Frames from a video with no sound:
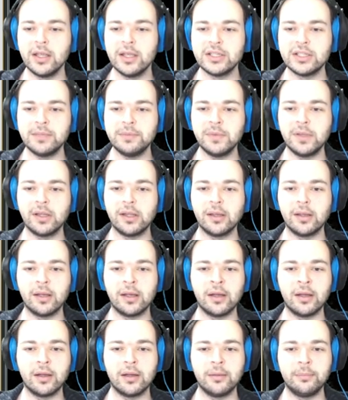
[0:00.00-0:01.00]
Şimdi
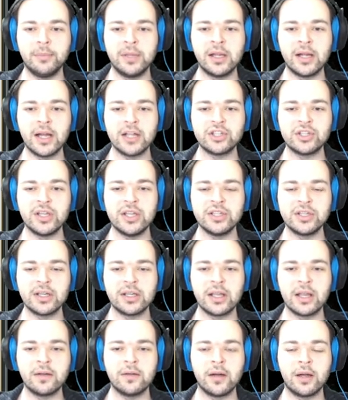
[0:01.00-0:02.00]
birkaç
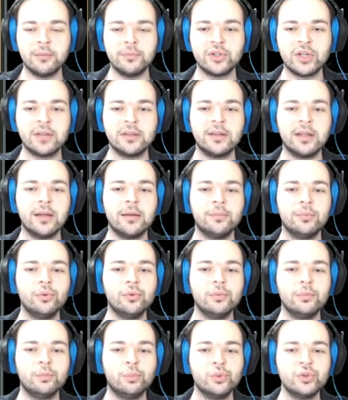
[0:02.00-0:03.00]
değişiklik varmış. Hatta
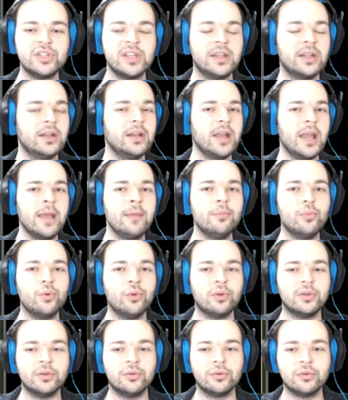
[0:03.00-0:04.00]
bu bu senenin en
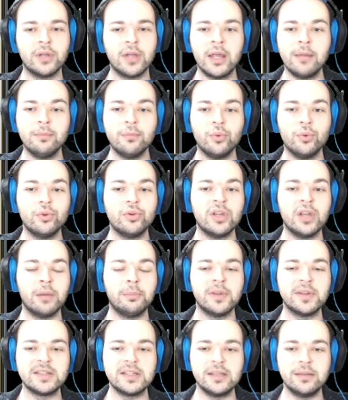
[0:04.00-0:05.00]
büyük en büyük
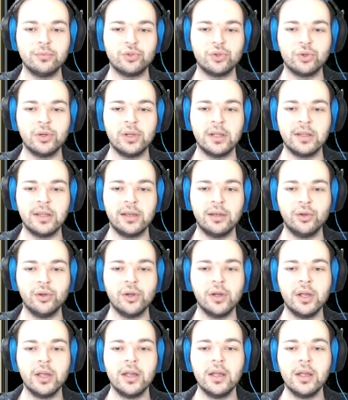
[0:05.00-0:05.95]
yamasıymış öyle deniliyor.